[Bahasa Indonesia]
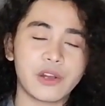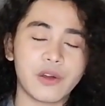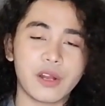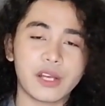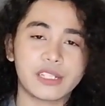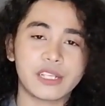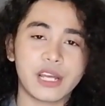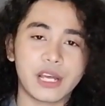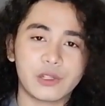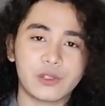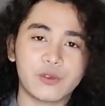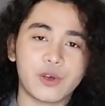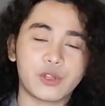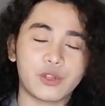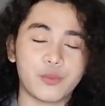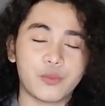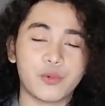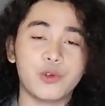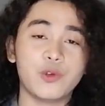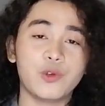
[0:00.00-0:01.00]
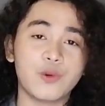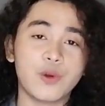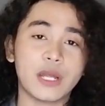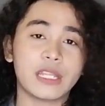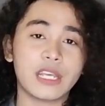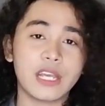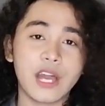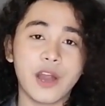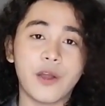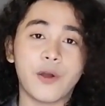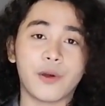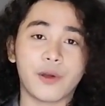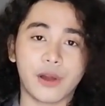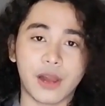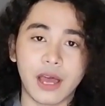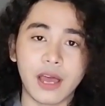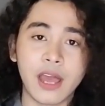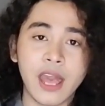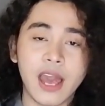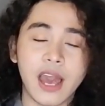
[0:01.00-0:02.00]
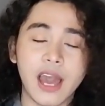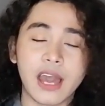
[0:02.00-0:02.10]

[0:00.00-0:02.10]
oleh satu ataupun dua tiga orang,